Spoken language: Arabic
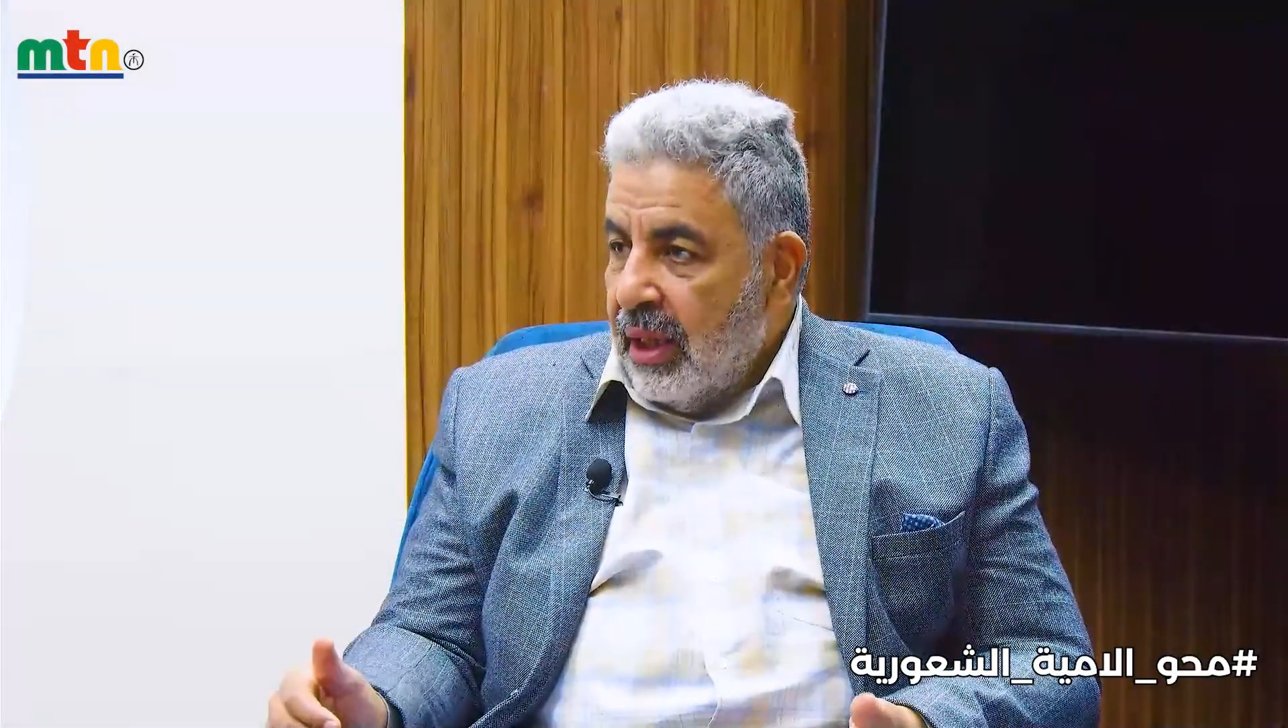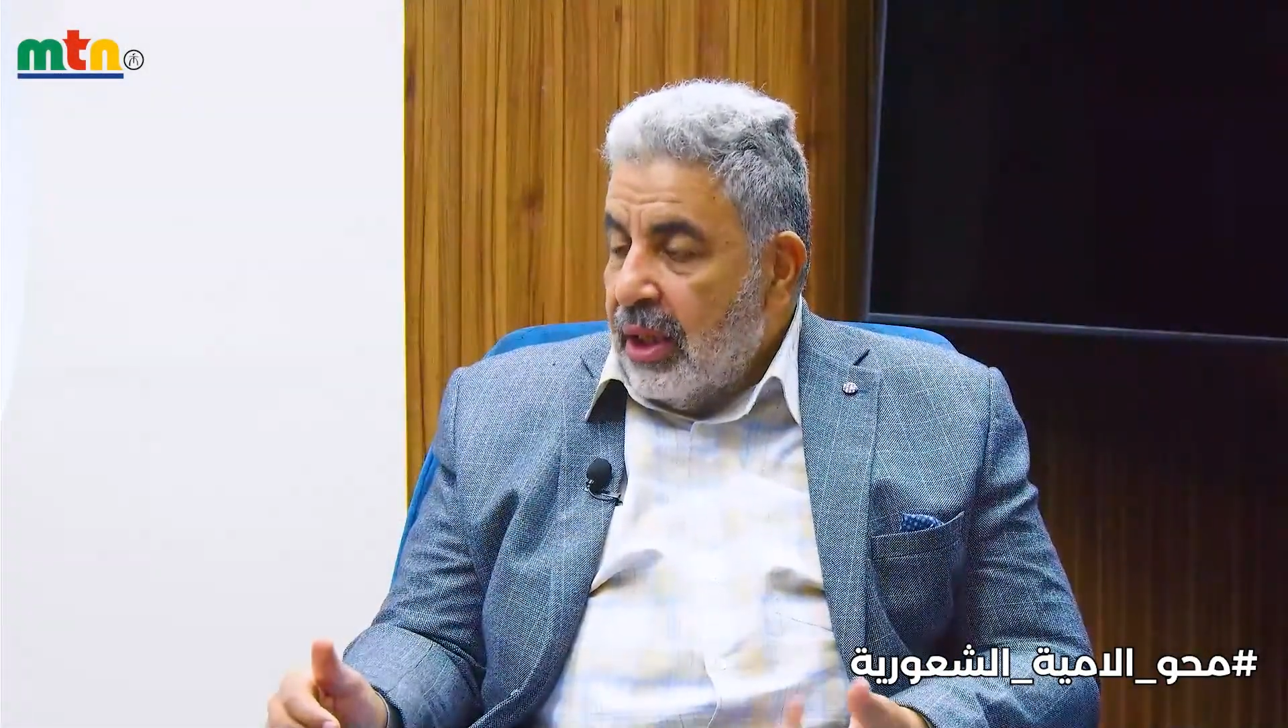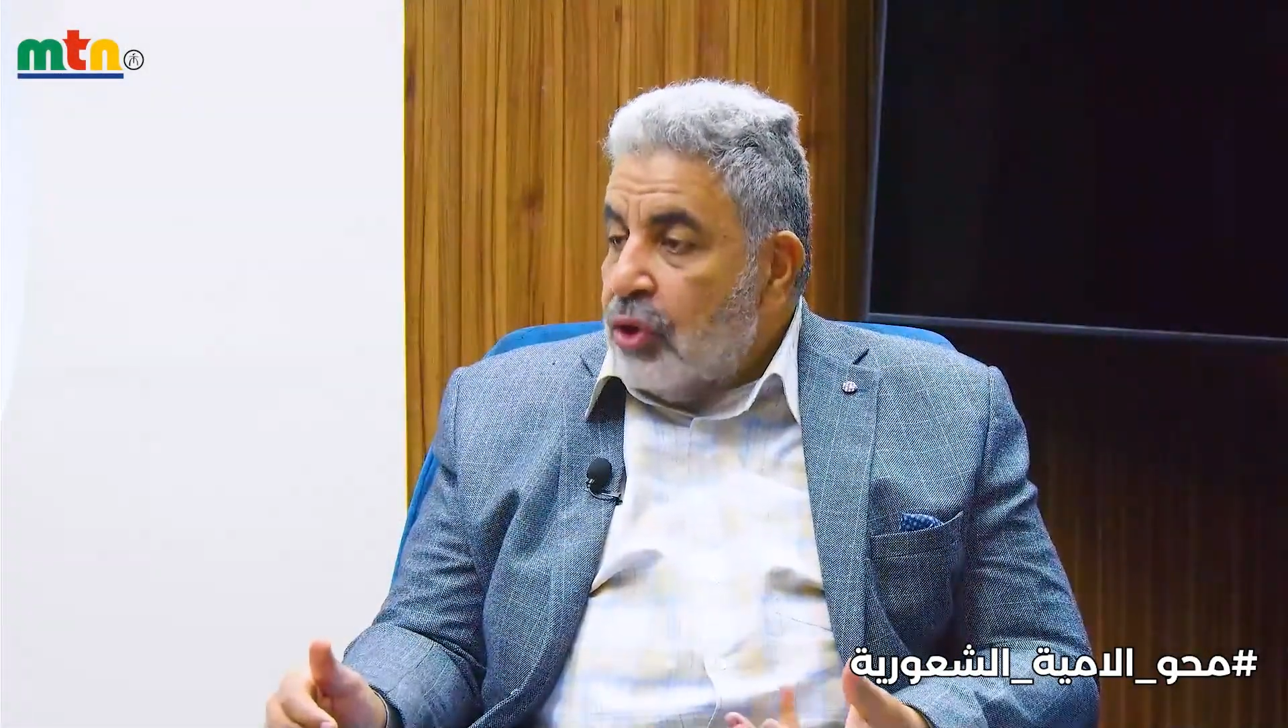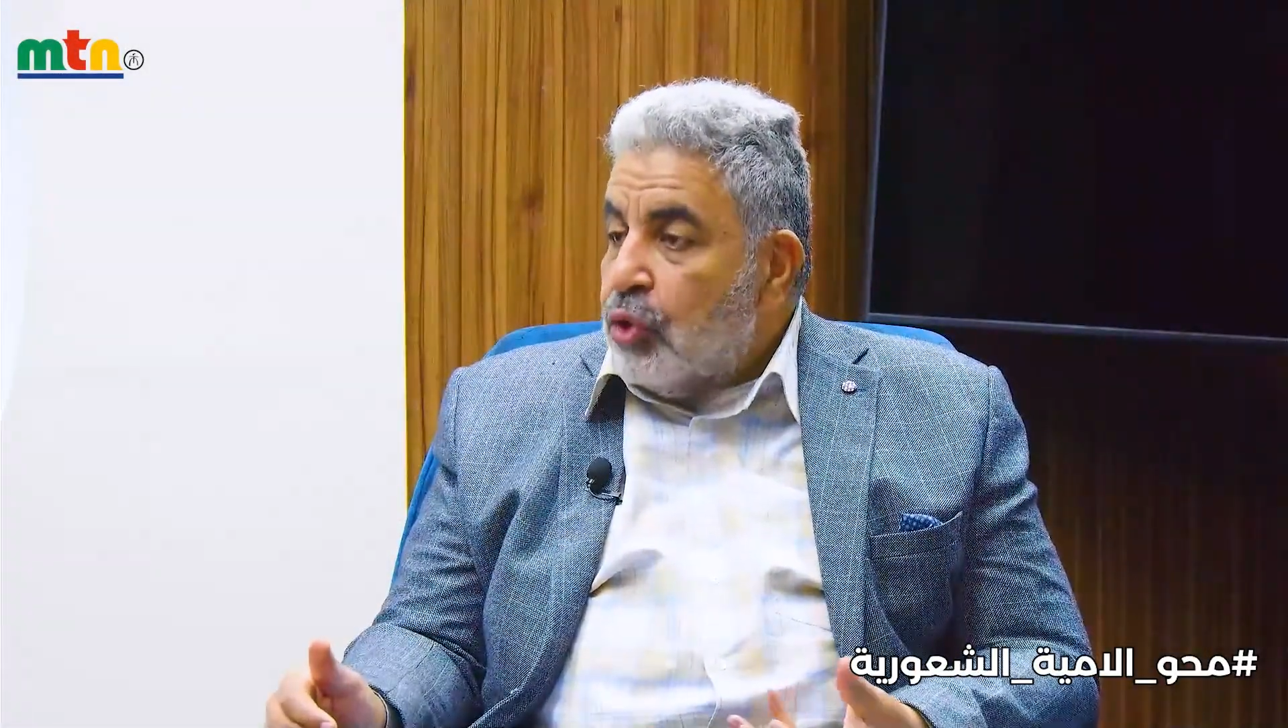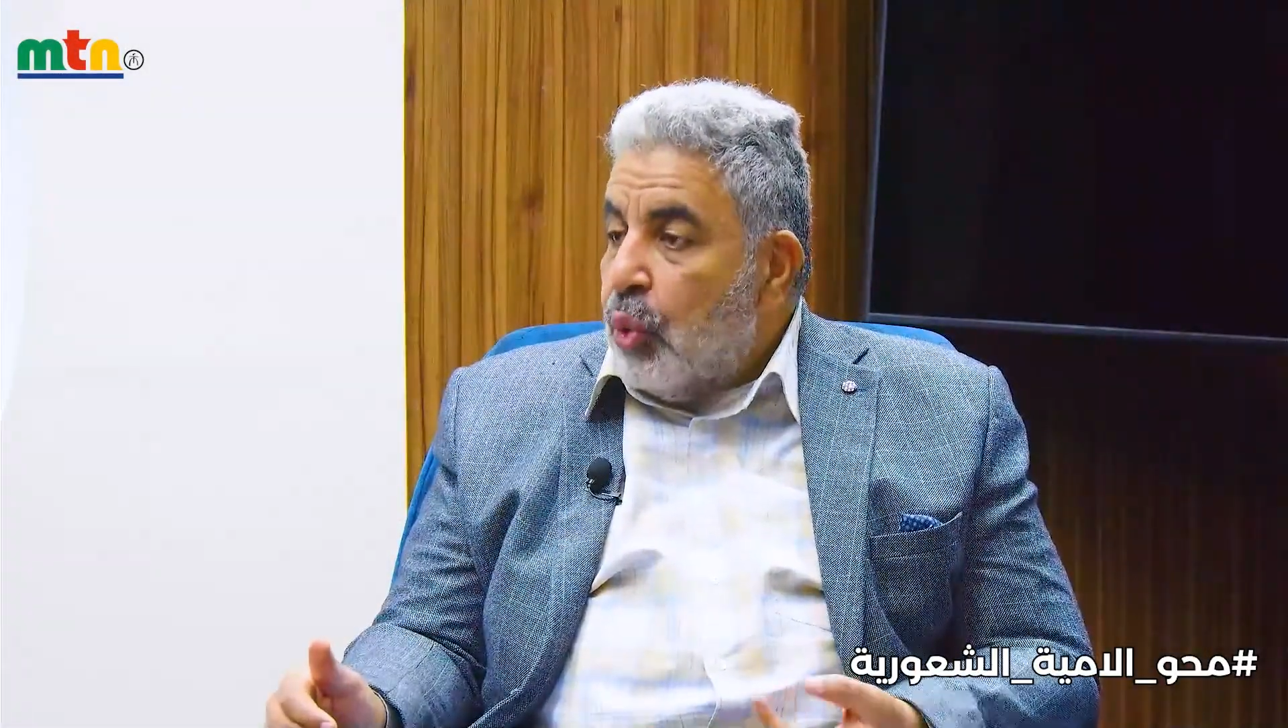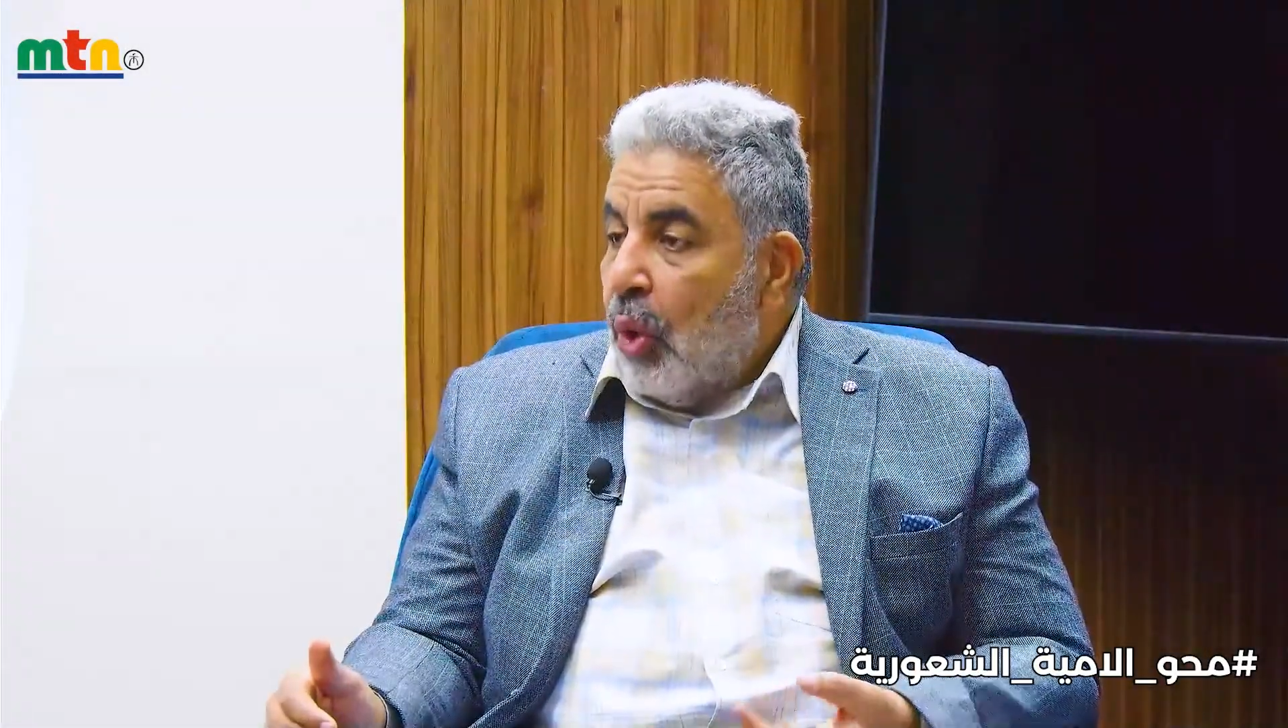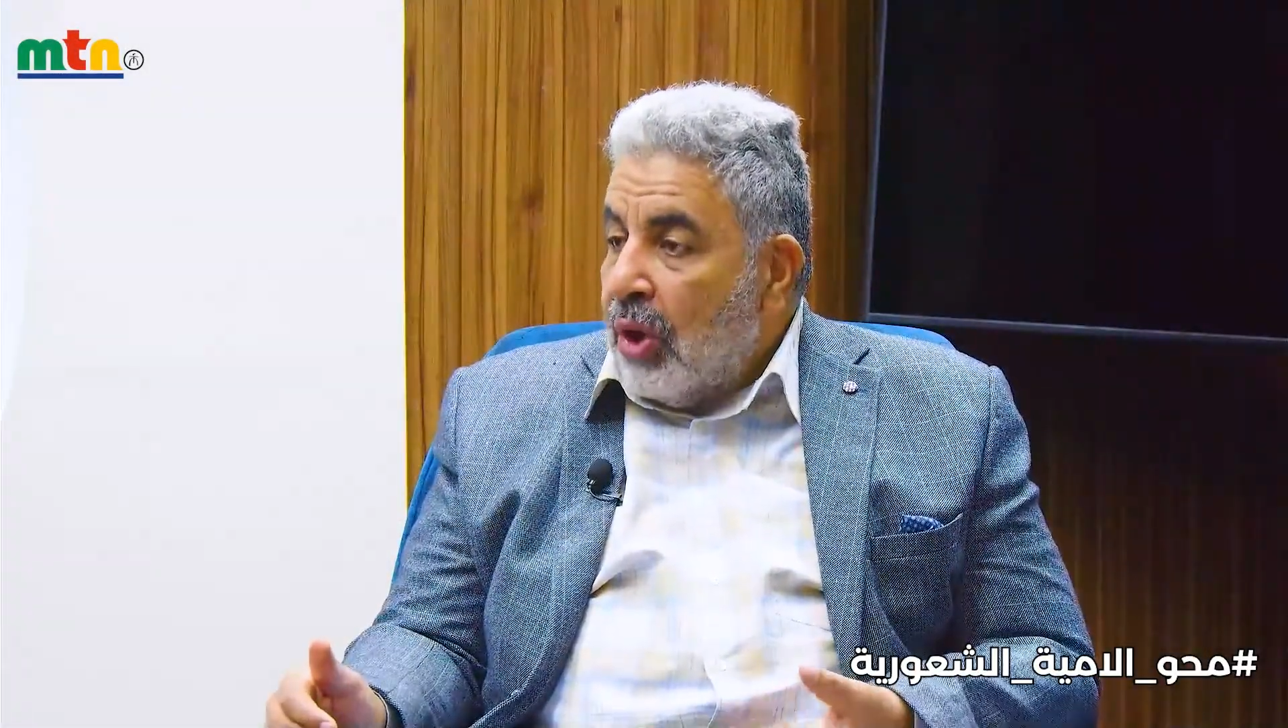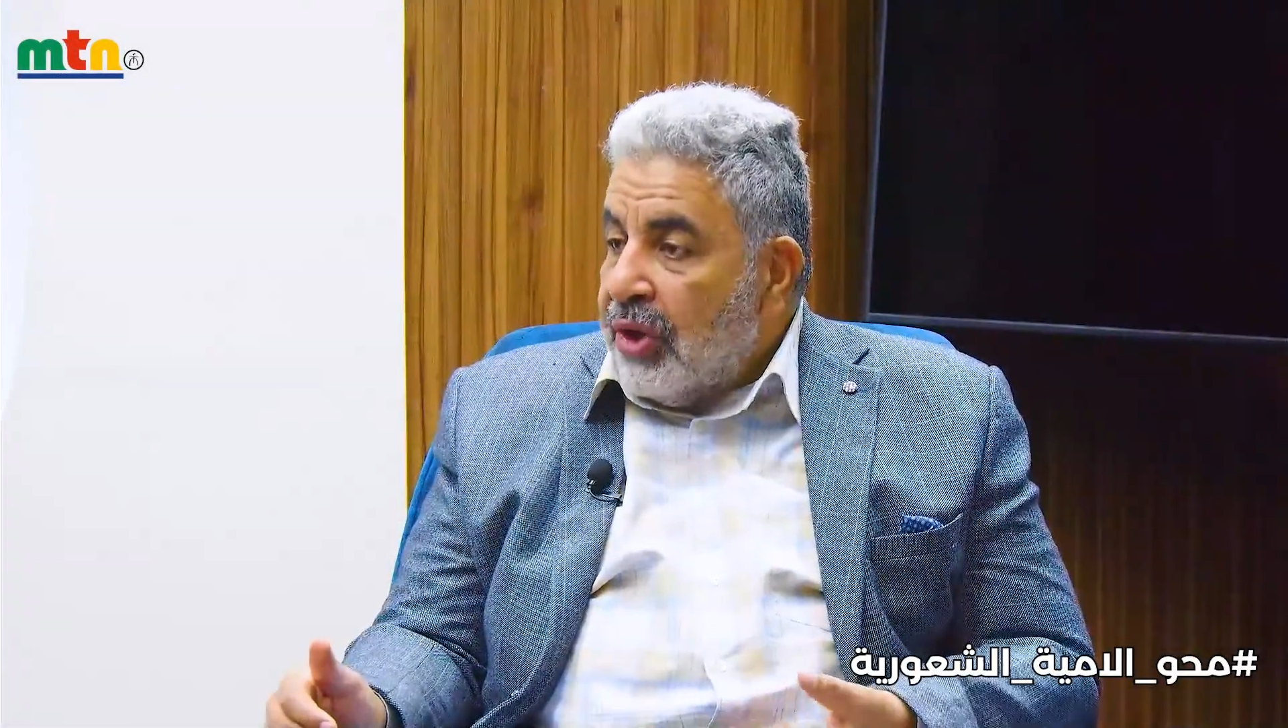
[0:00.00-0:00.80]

انطوائي